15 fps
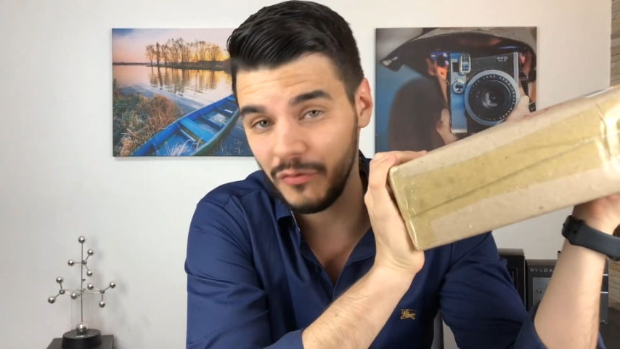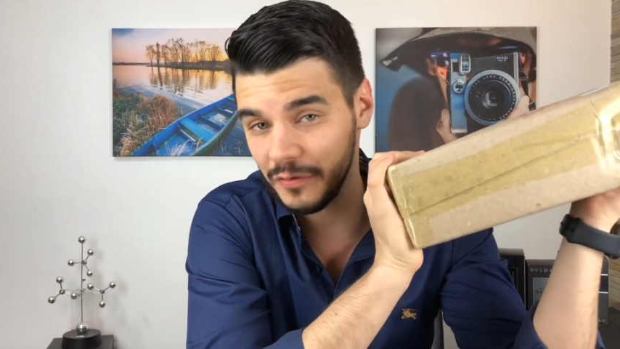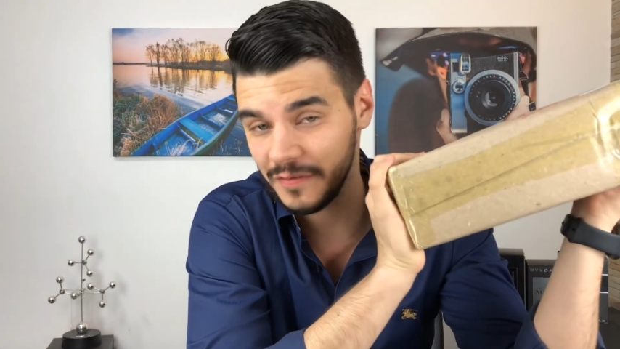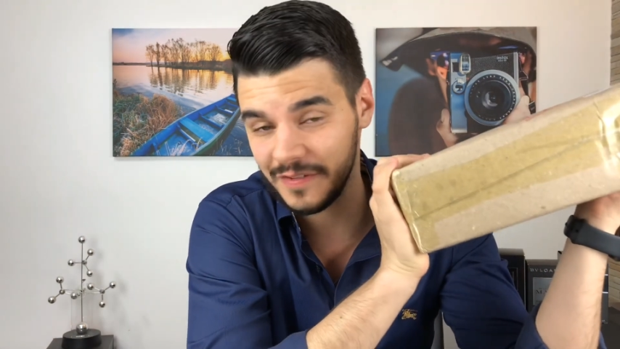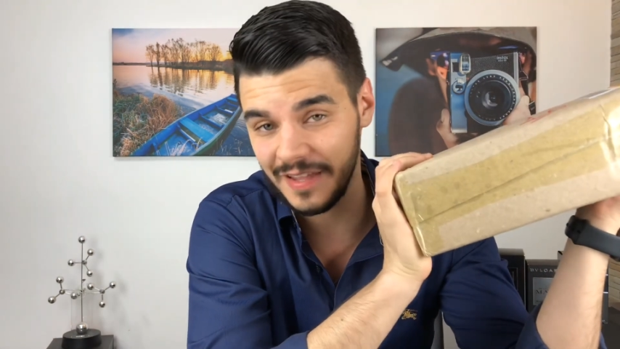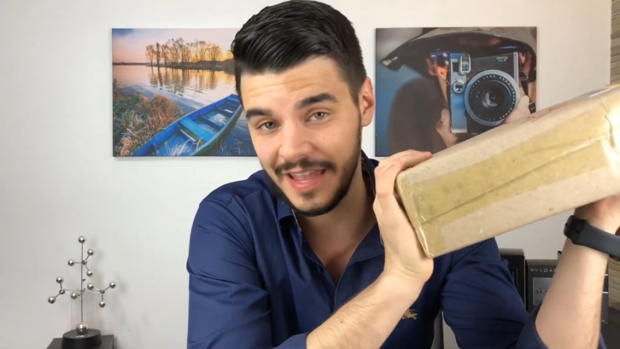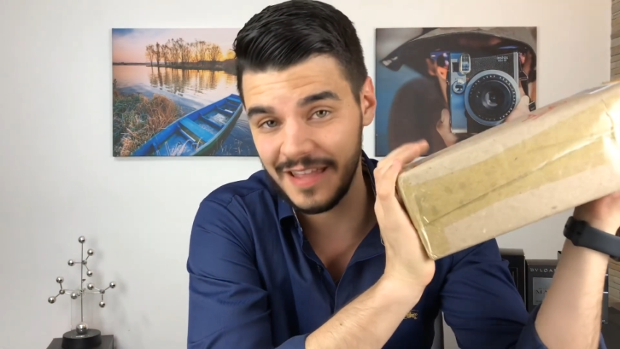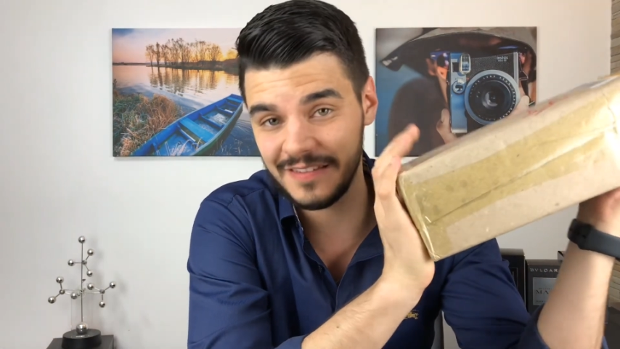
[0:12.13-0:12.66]

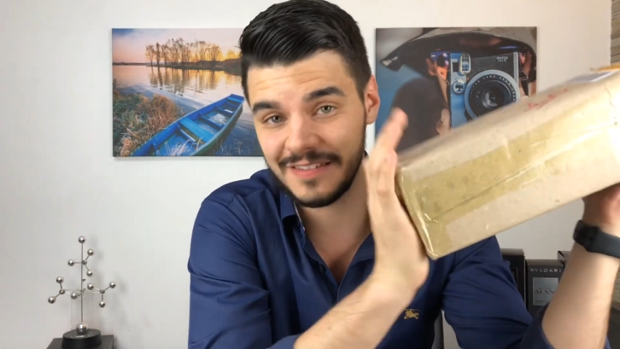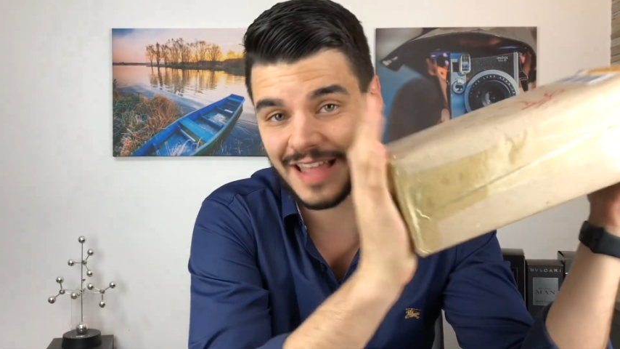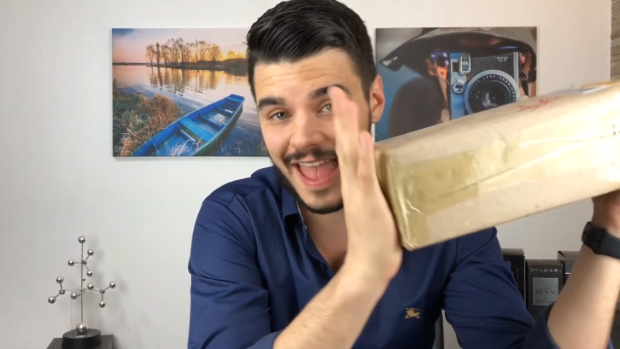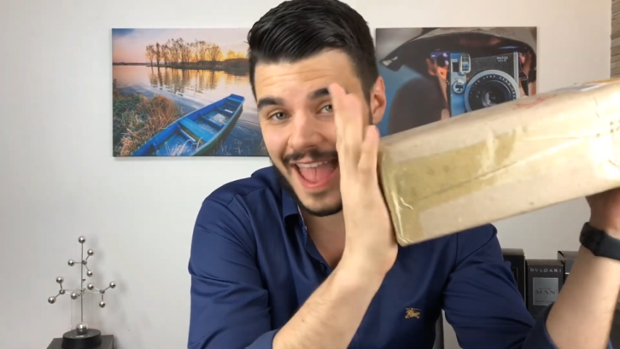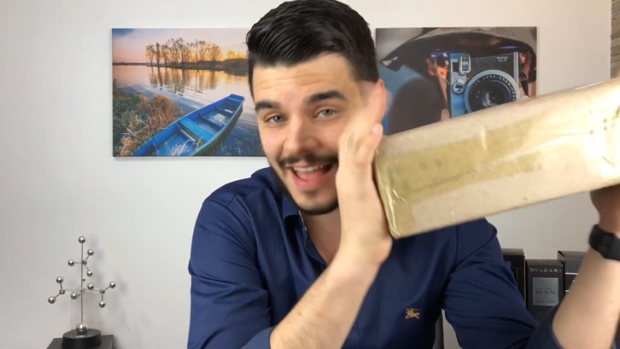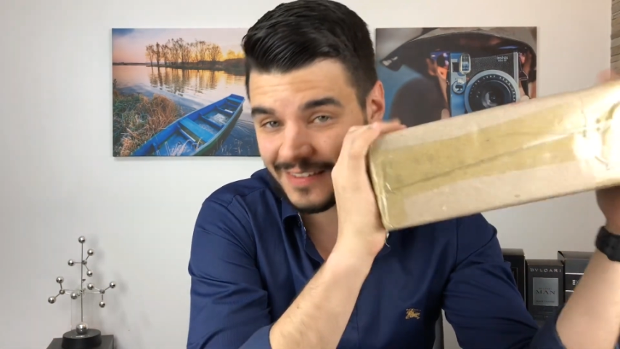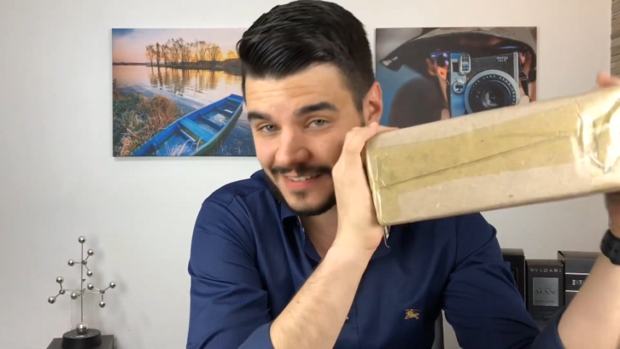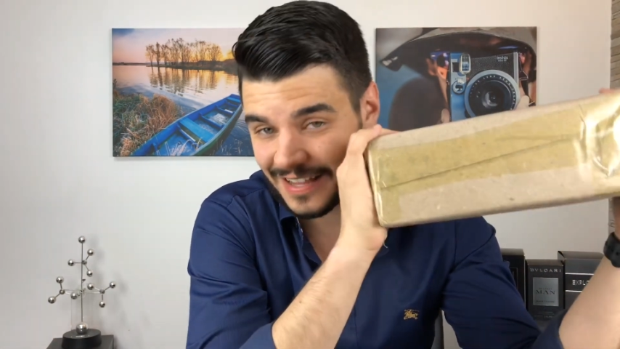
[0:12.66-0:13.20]
vocês
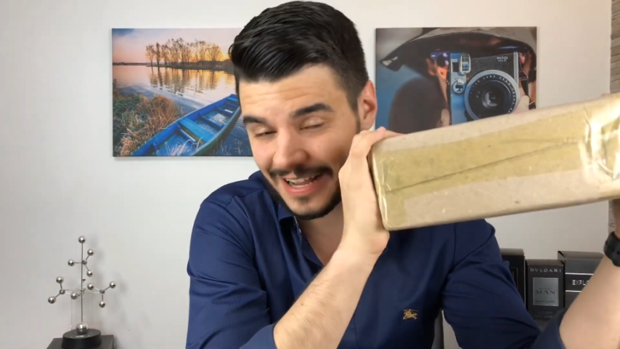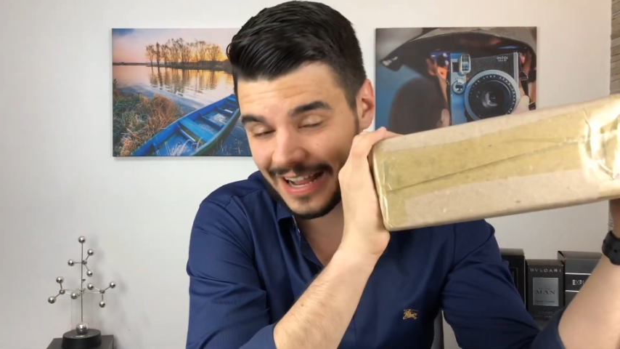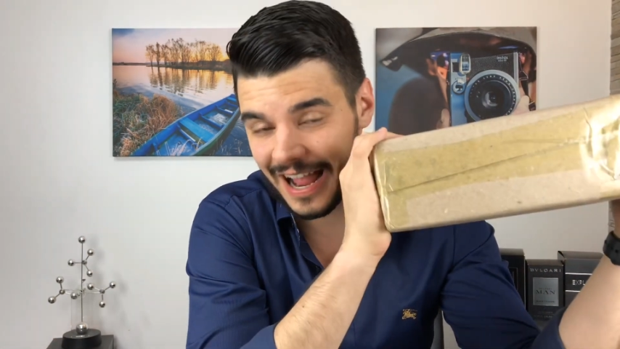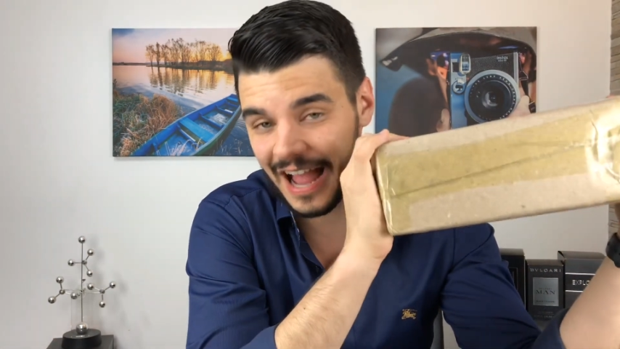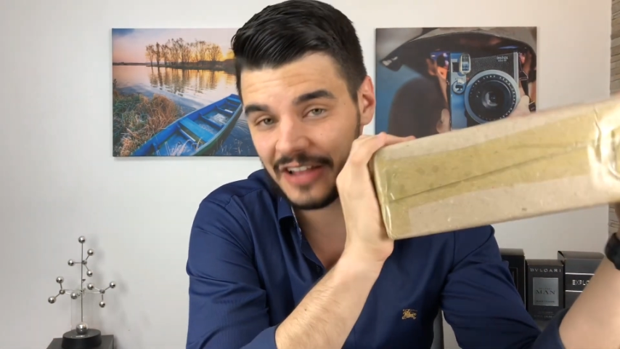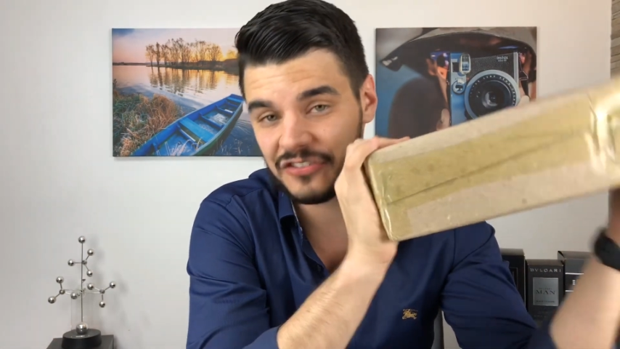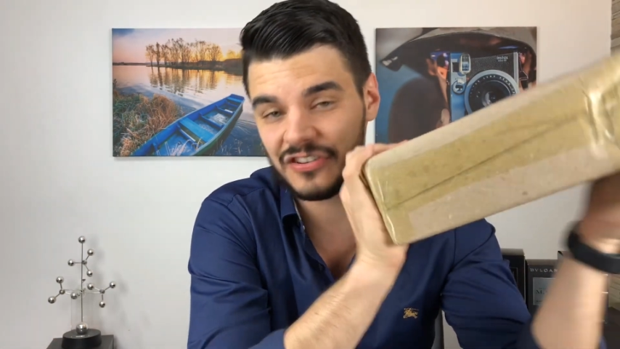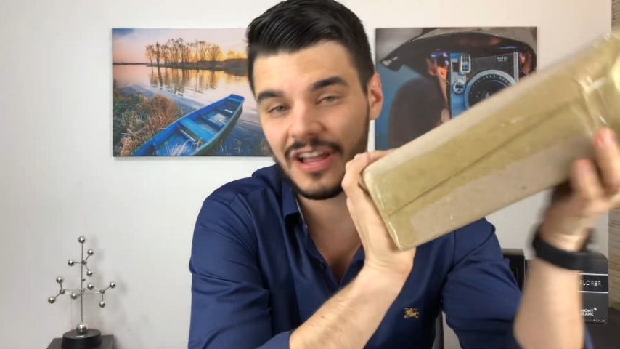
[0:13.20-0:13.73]
essa
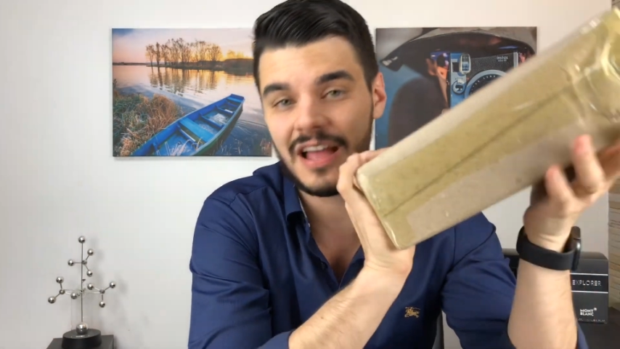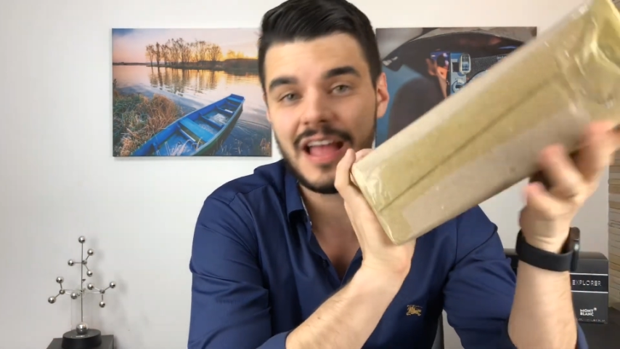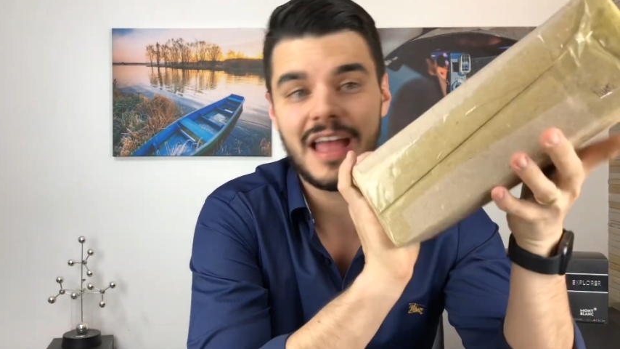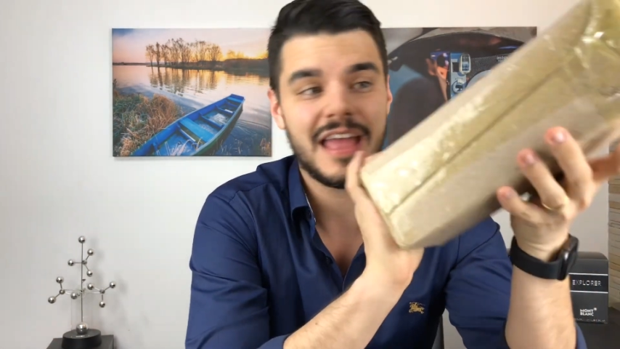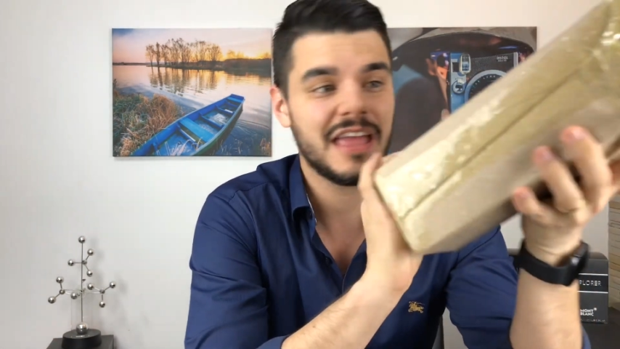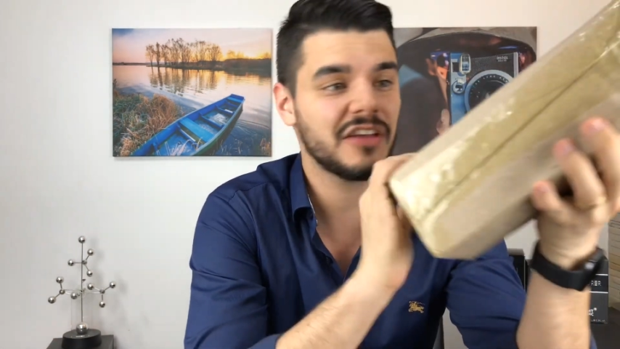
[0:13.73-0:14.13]
caixa